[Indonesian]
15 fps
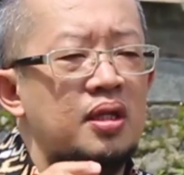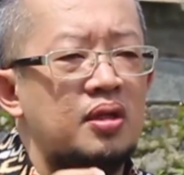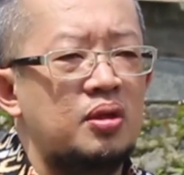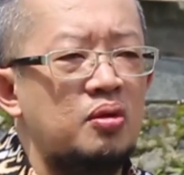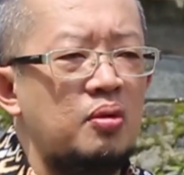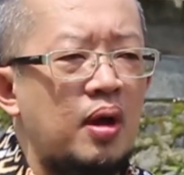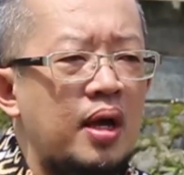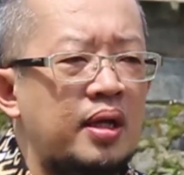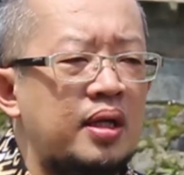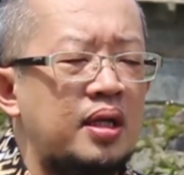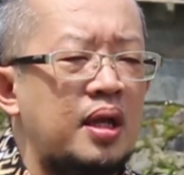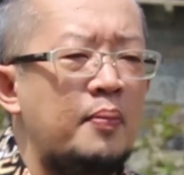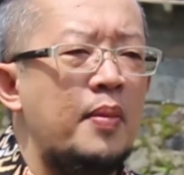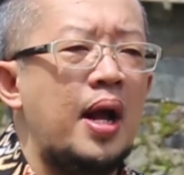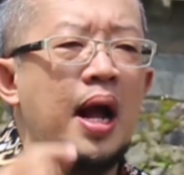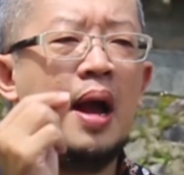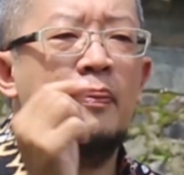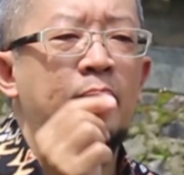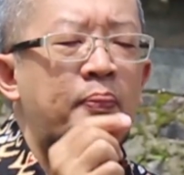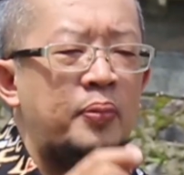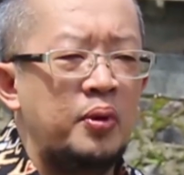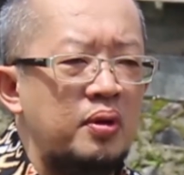itu akhirnya
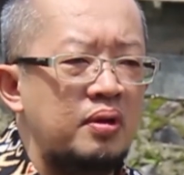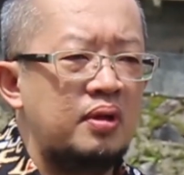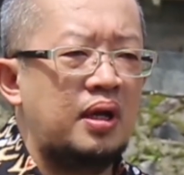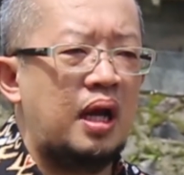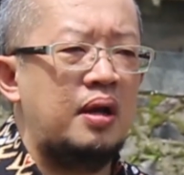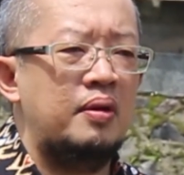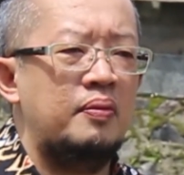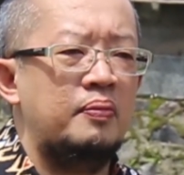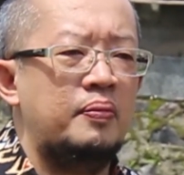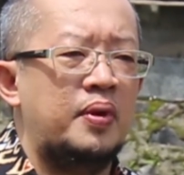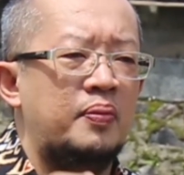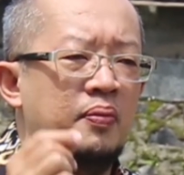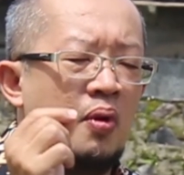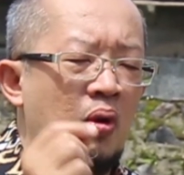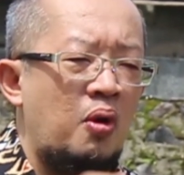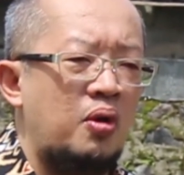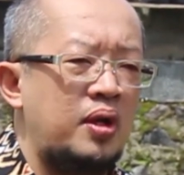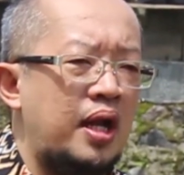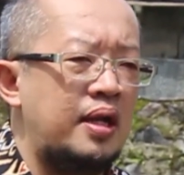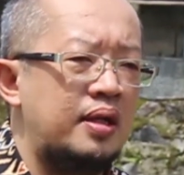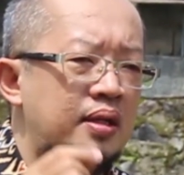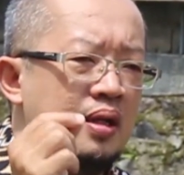mengabulkan
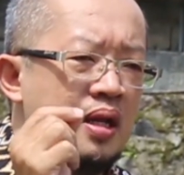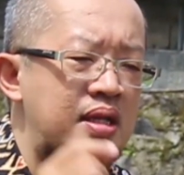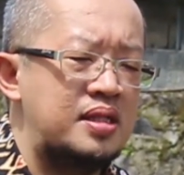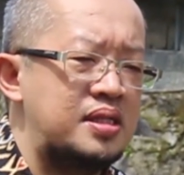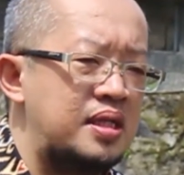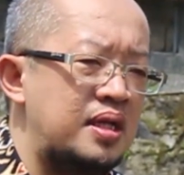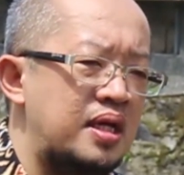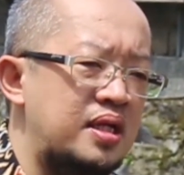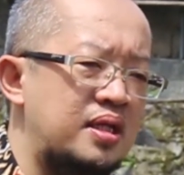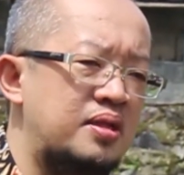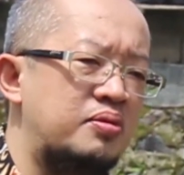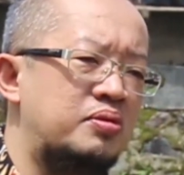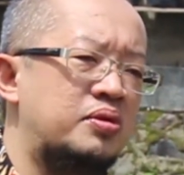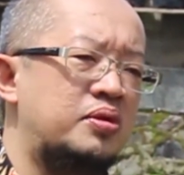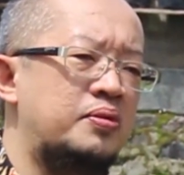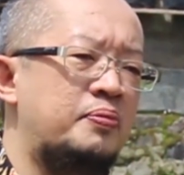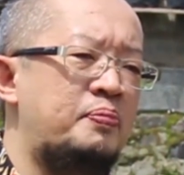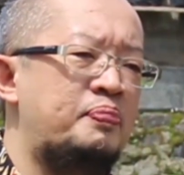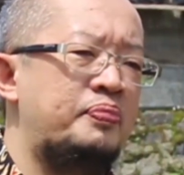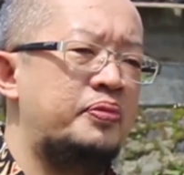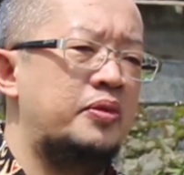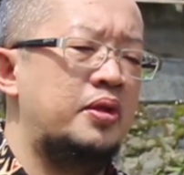permohonan dari janda itu
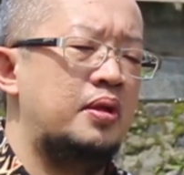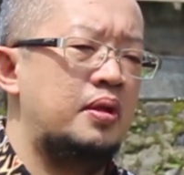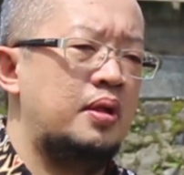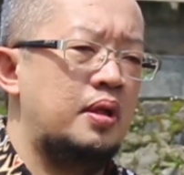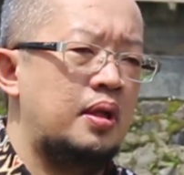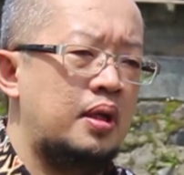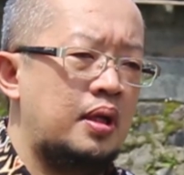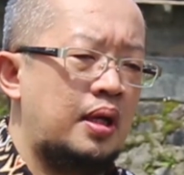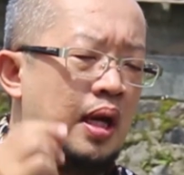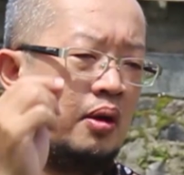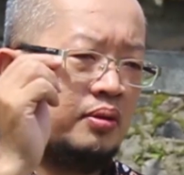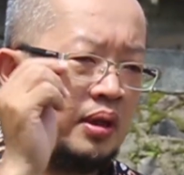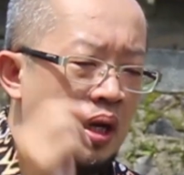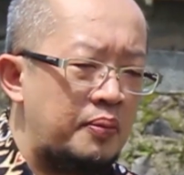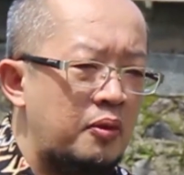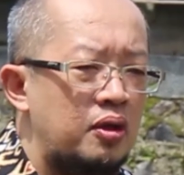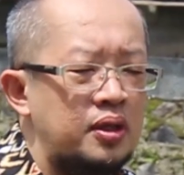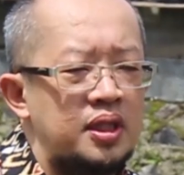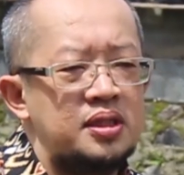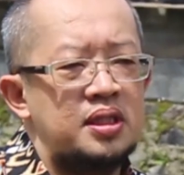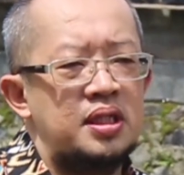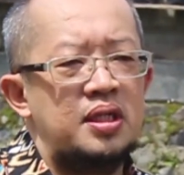kalau dalam
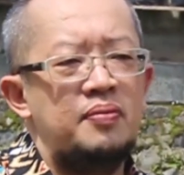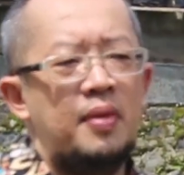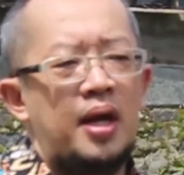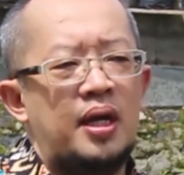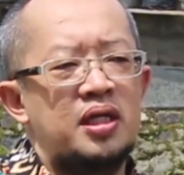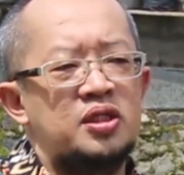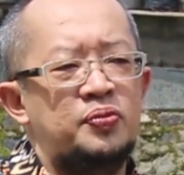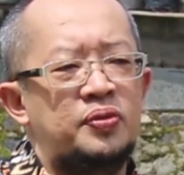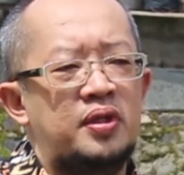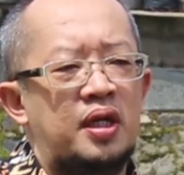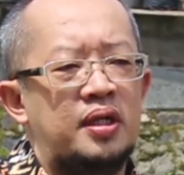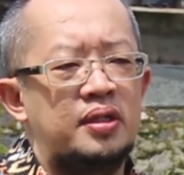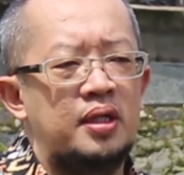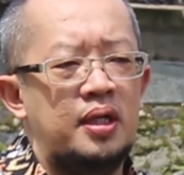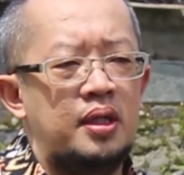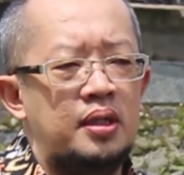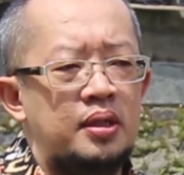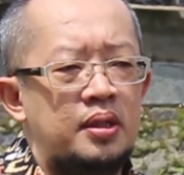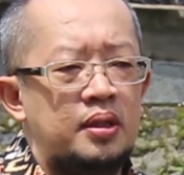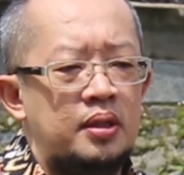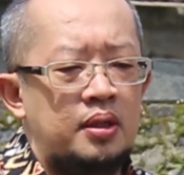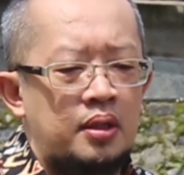konteks ini maka sebenarnya
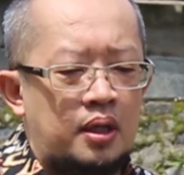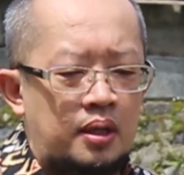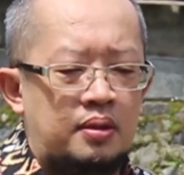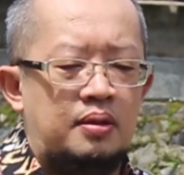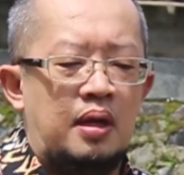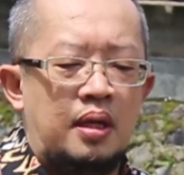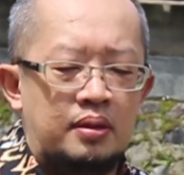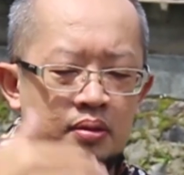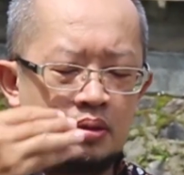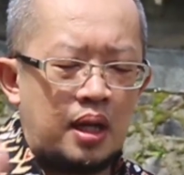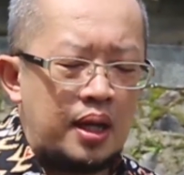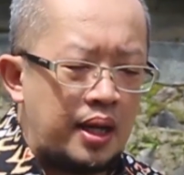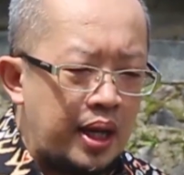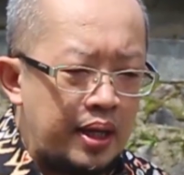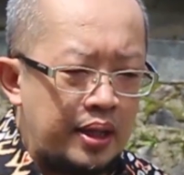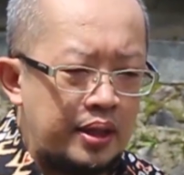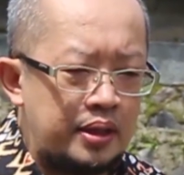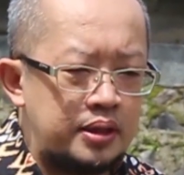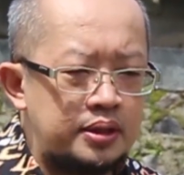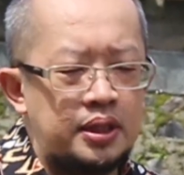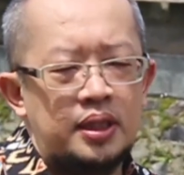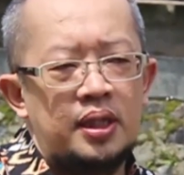kedatangan
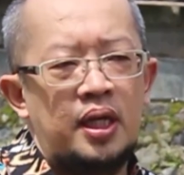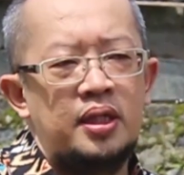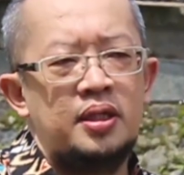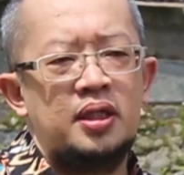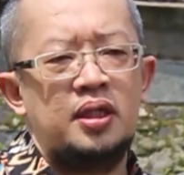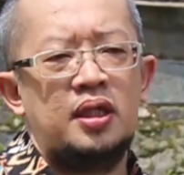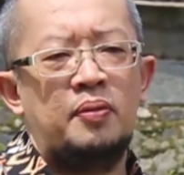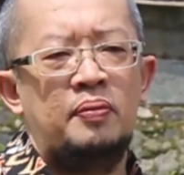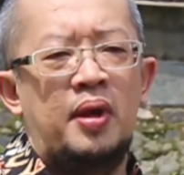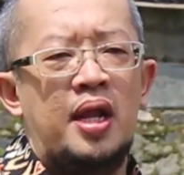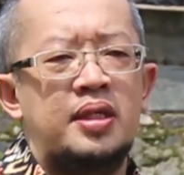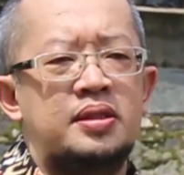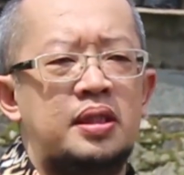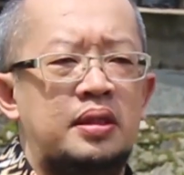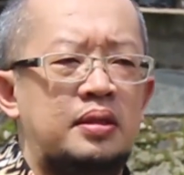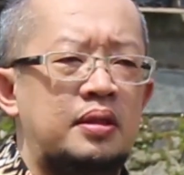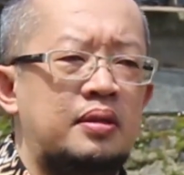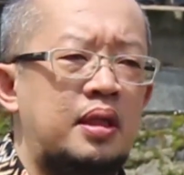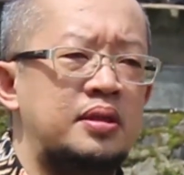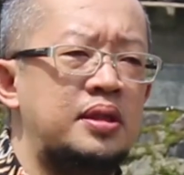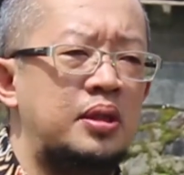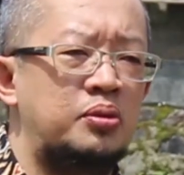janda ini kita belajar
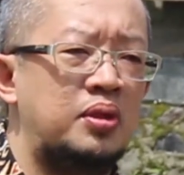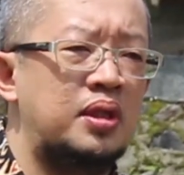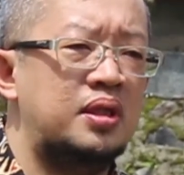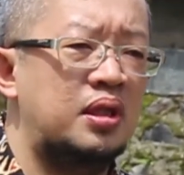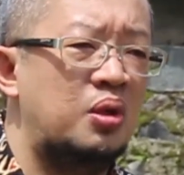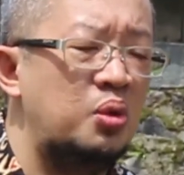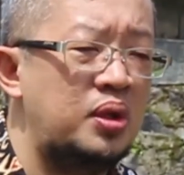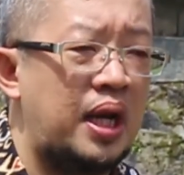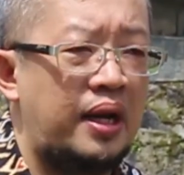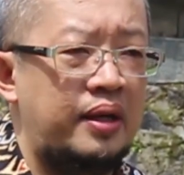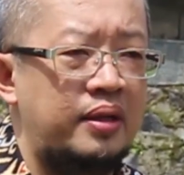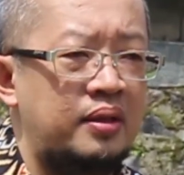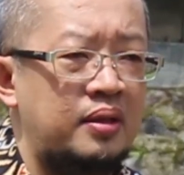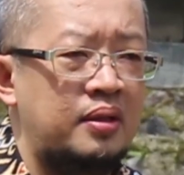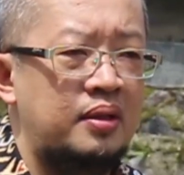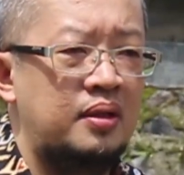tentang satu ketekunan